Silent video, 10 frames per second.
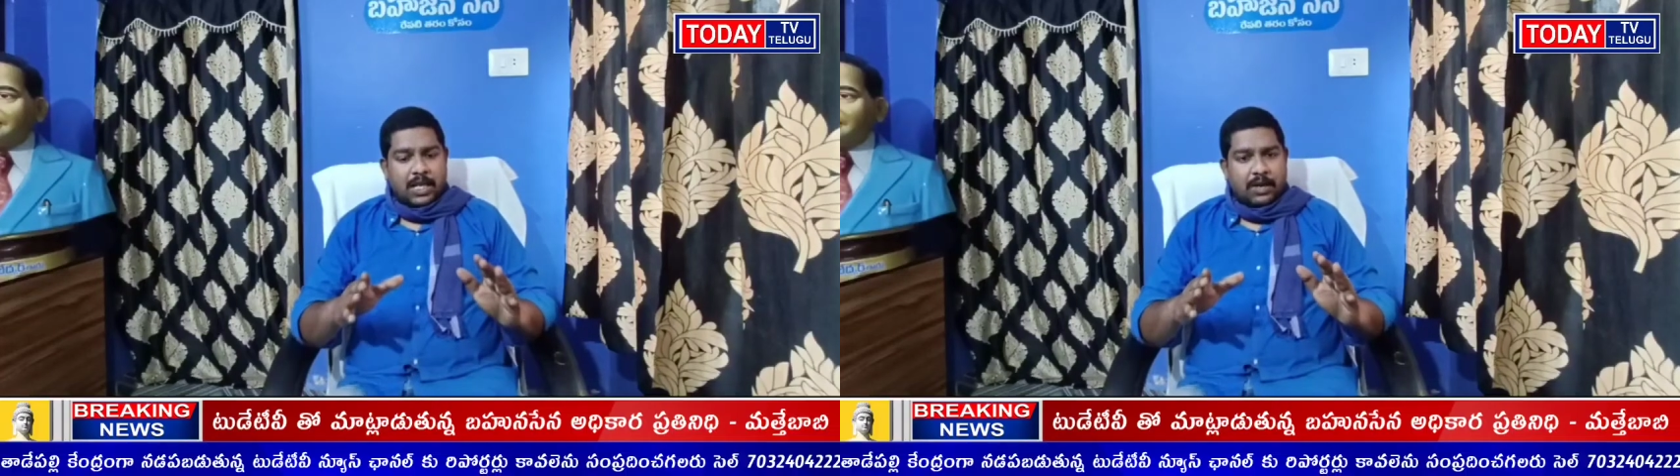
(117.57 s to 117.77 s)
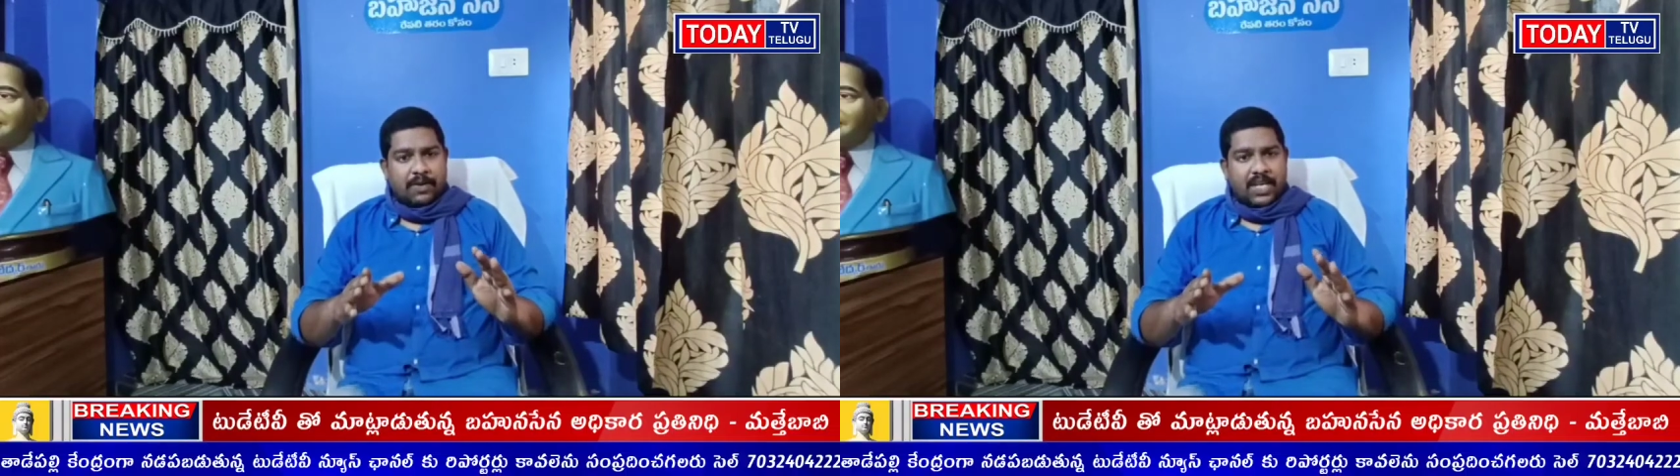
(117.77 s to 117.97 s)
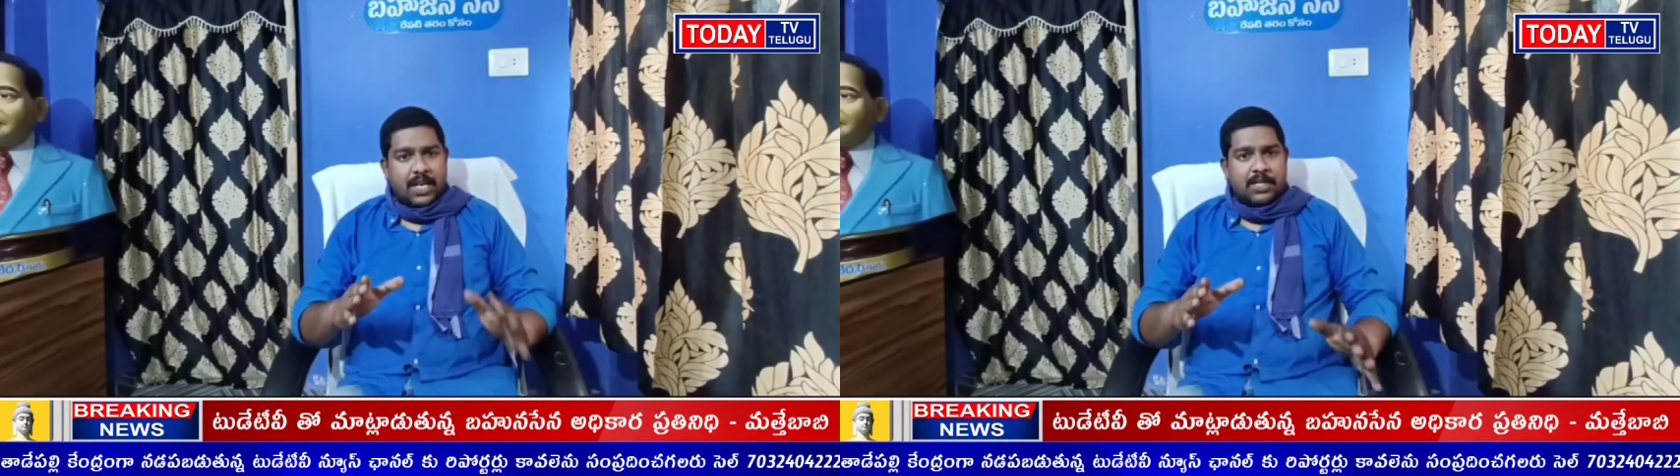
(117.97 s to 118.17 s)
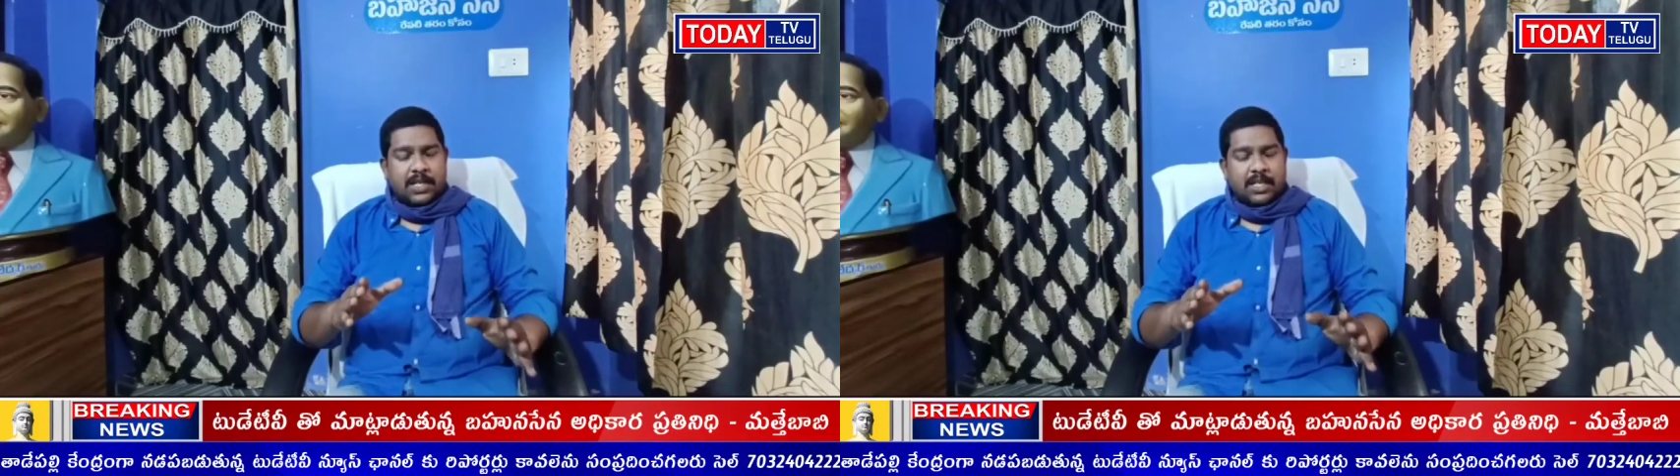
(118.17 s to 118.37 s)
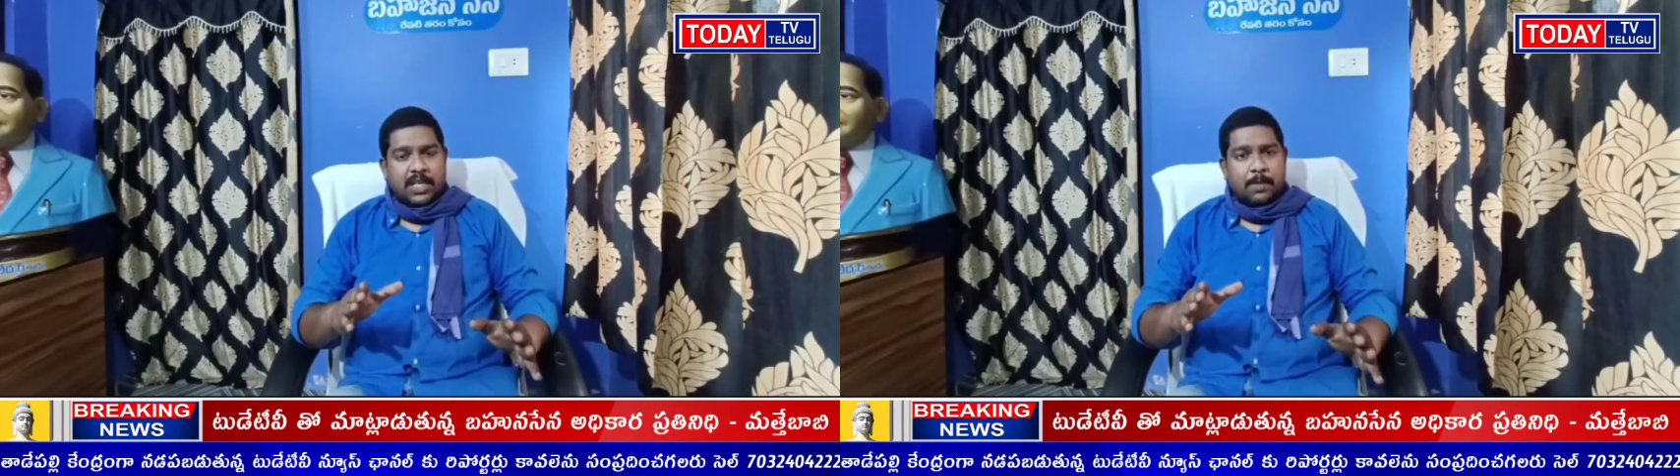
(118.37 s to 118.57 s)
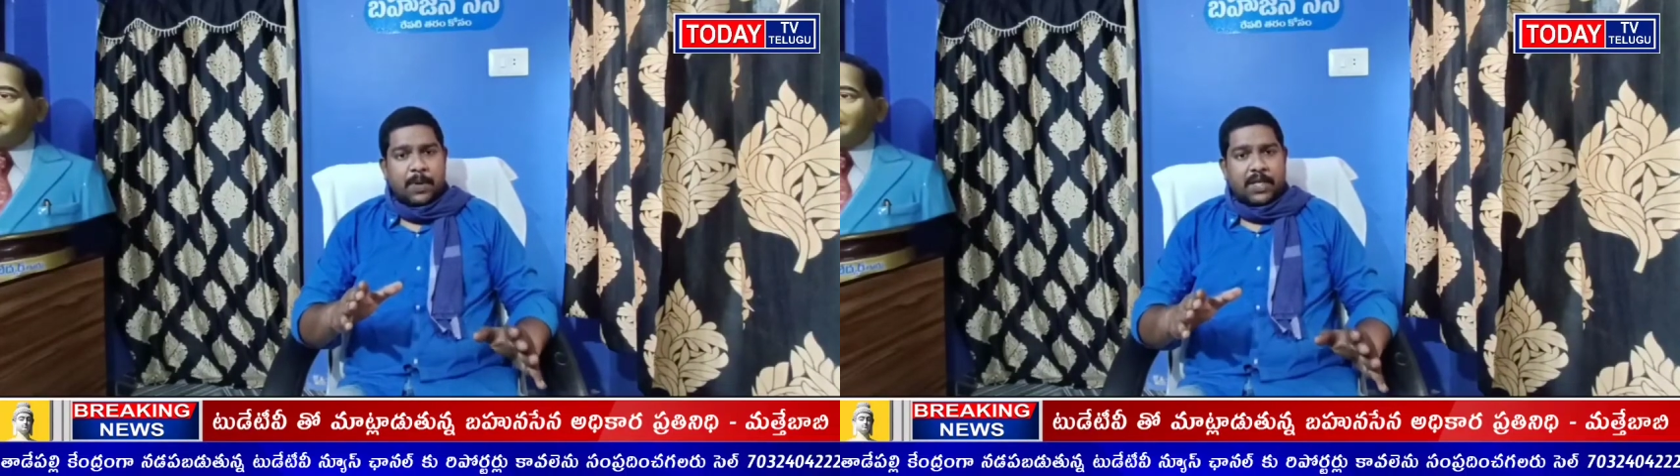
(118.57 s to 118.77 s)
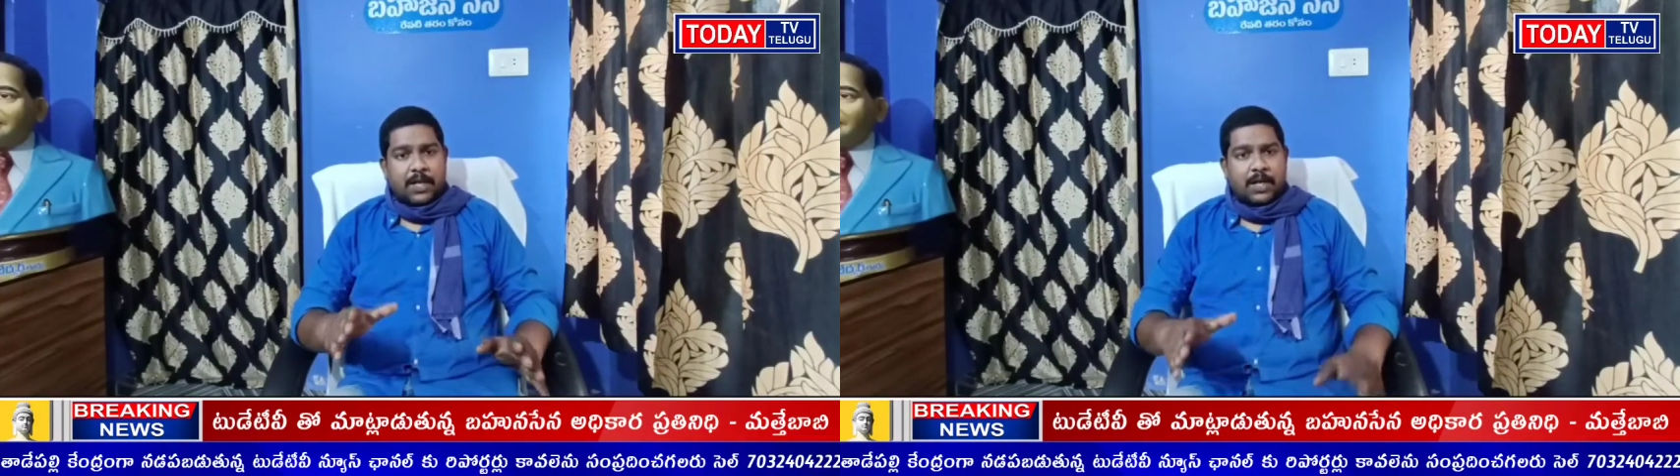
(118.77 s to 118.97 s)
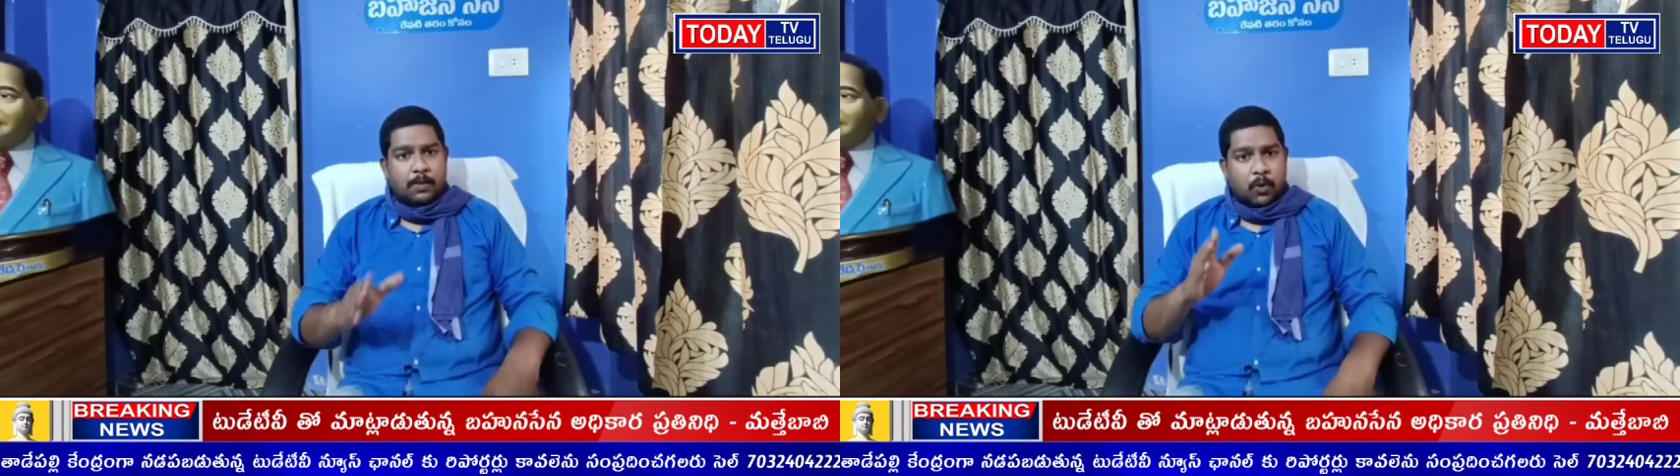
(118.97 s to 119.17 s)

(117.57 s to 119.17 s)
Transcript: ఇరవై ఏడు సంక్షేమ పథకాలను